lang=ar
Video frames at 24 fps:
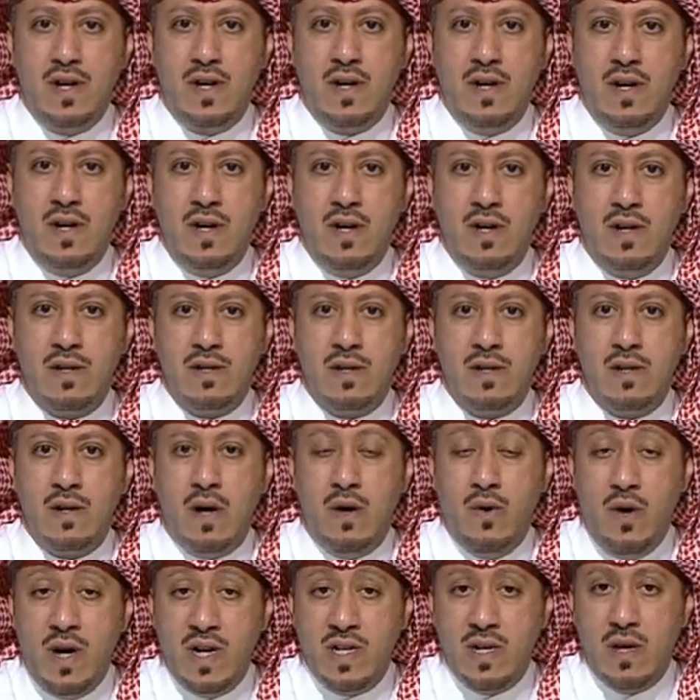آه،
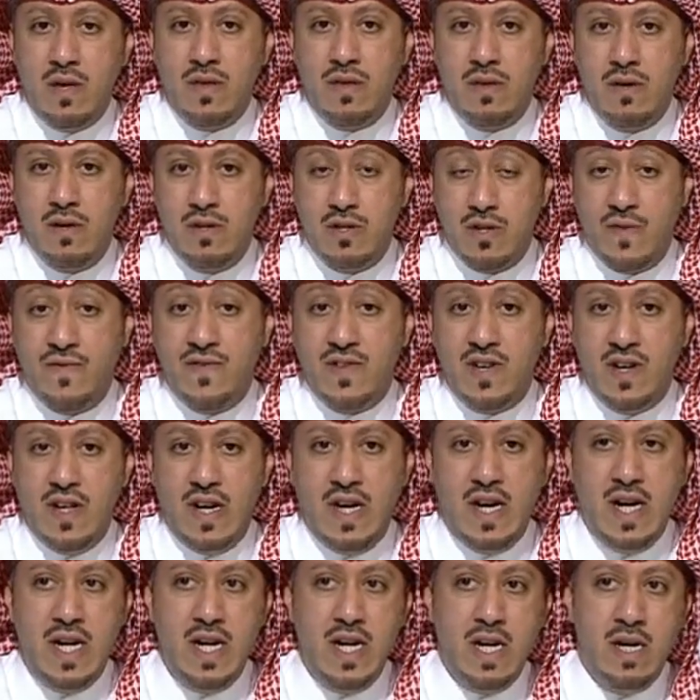او حديث شفته
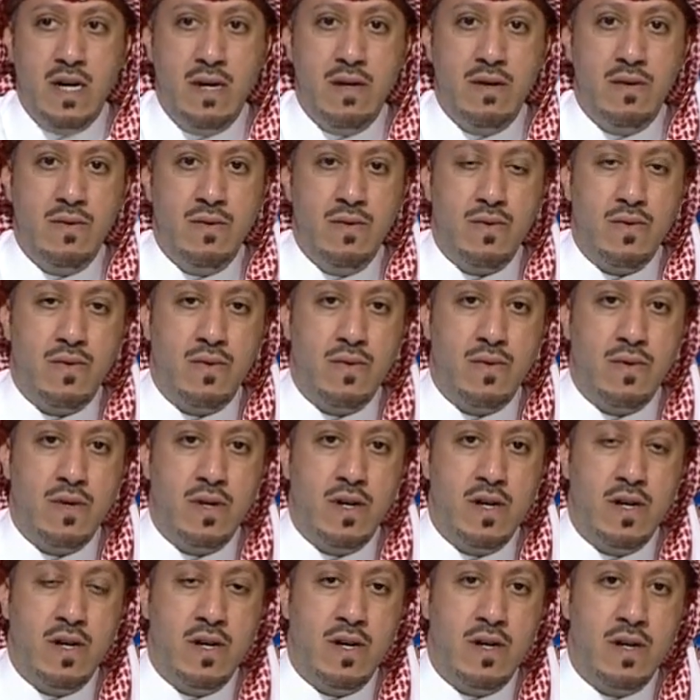له
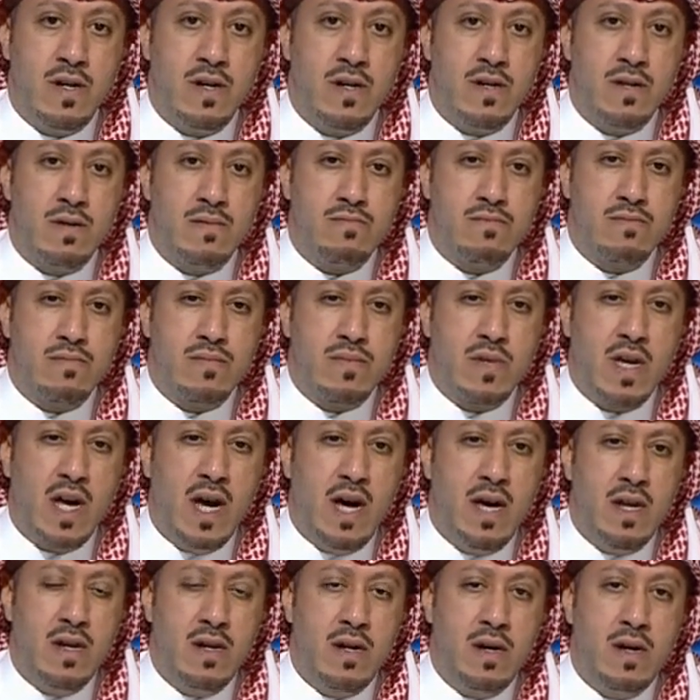لانه آه،
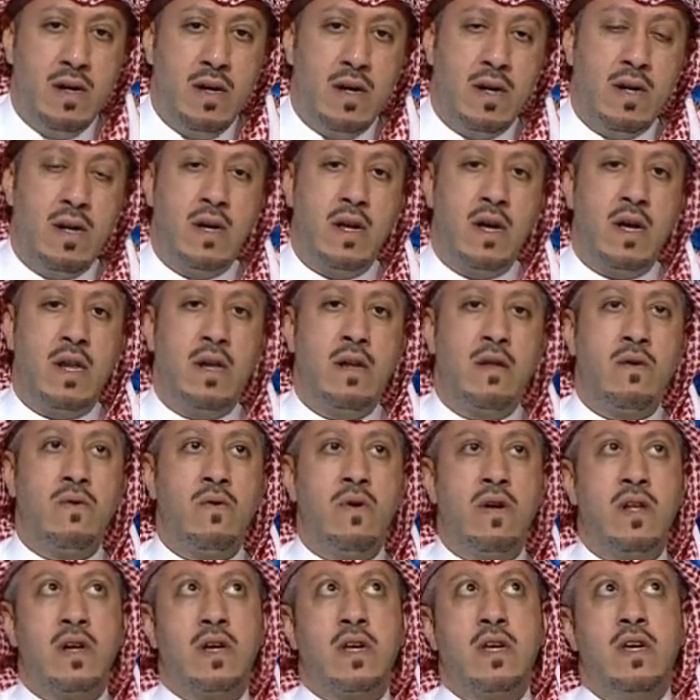كان خلينا
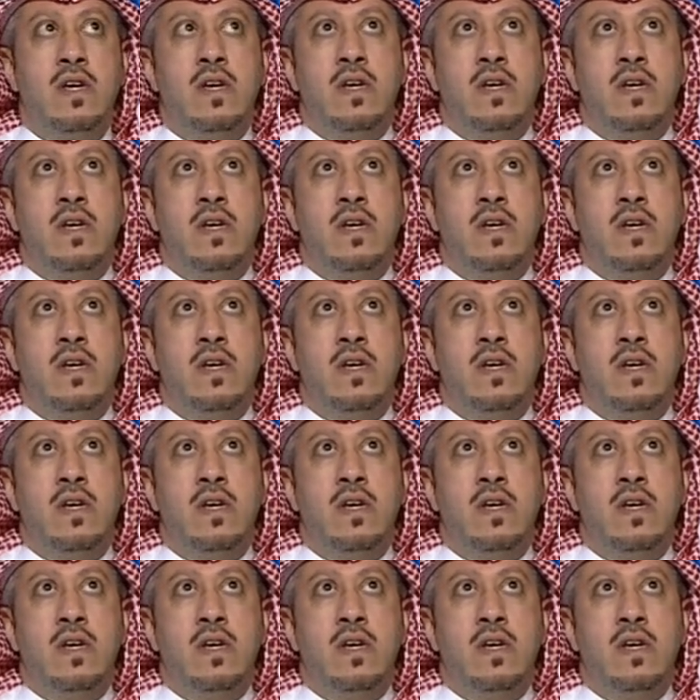نقول لك